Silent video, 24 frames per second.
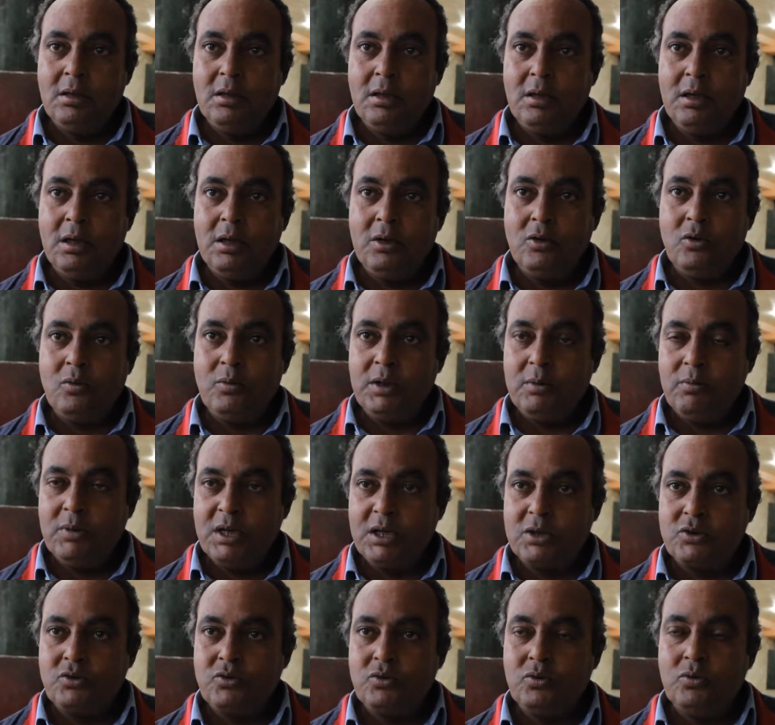لانه
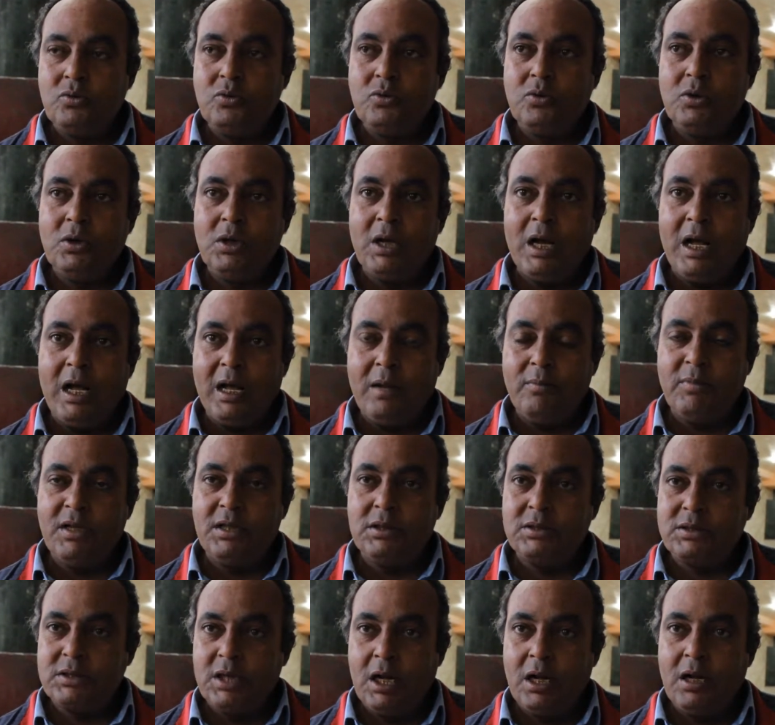بيمارسوا
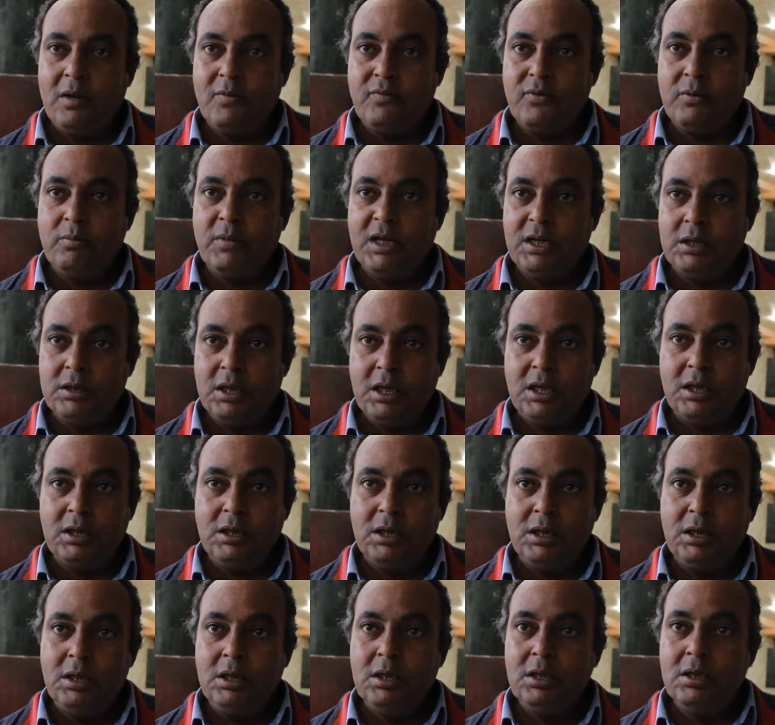عمل صحفي
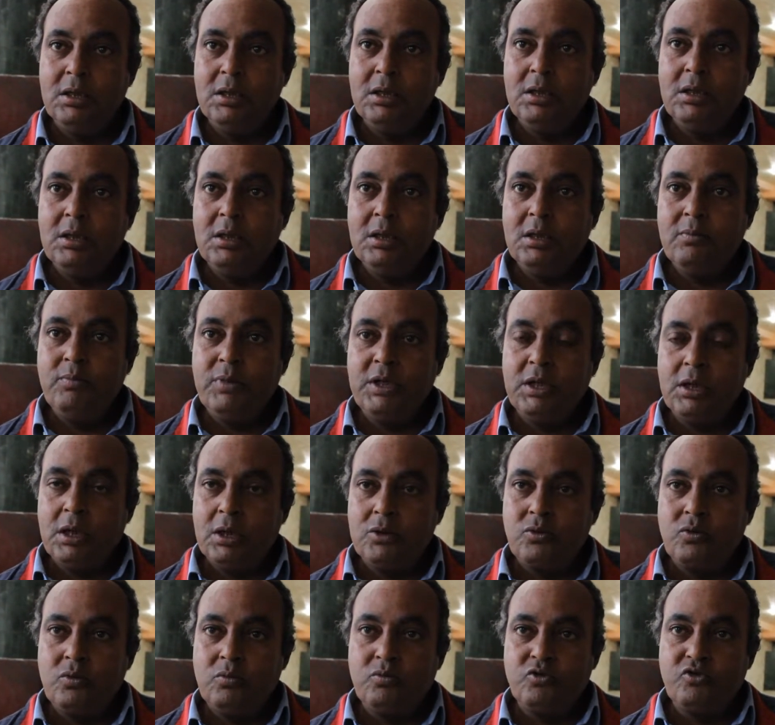ميداني
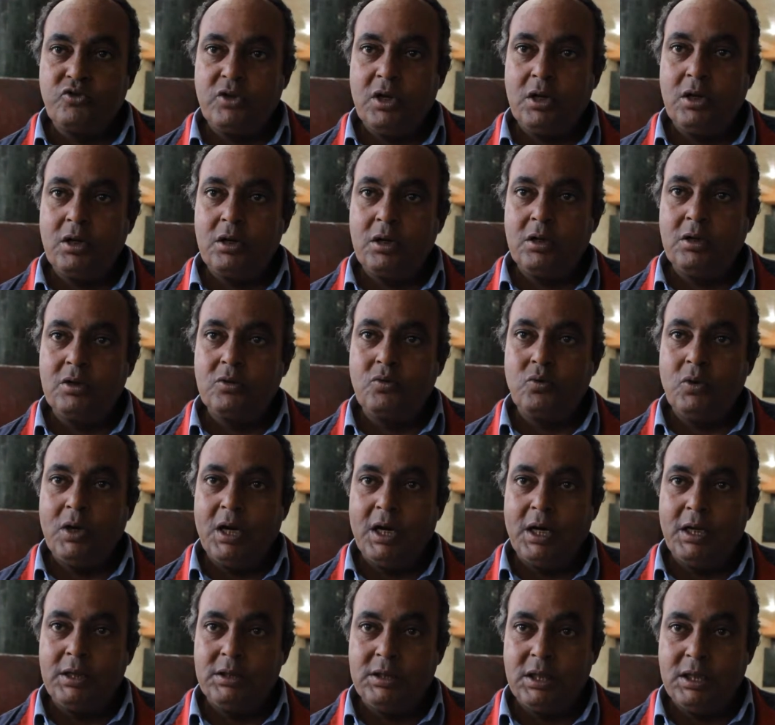بيغطوا مظاهرات
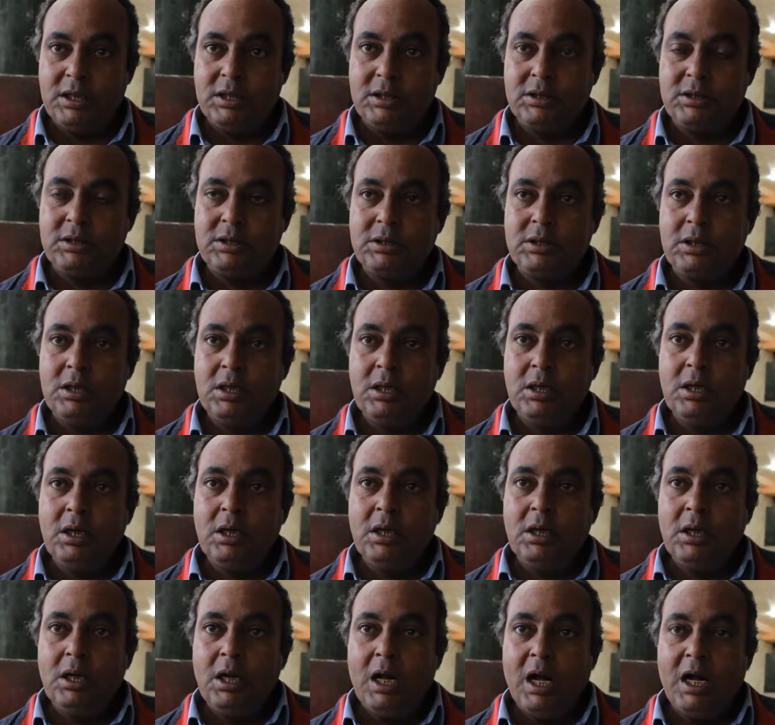واحداث
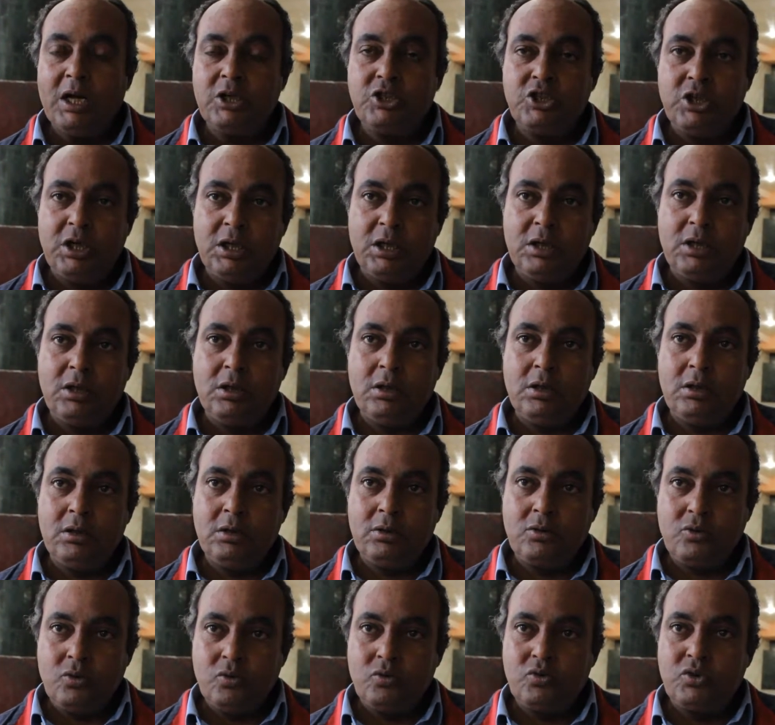عشان
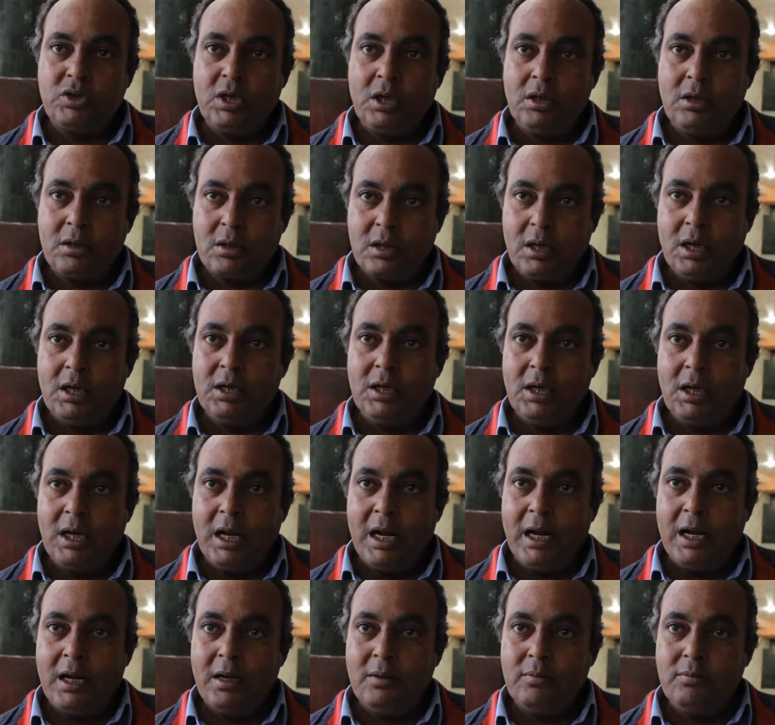توصل للراي
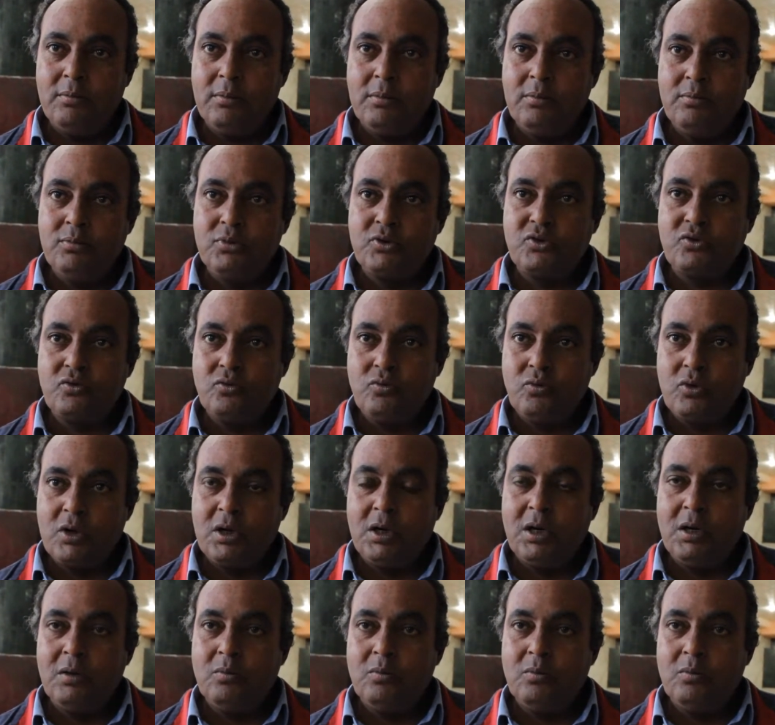العام بصوره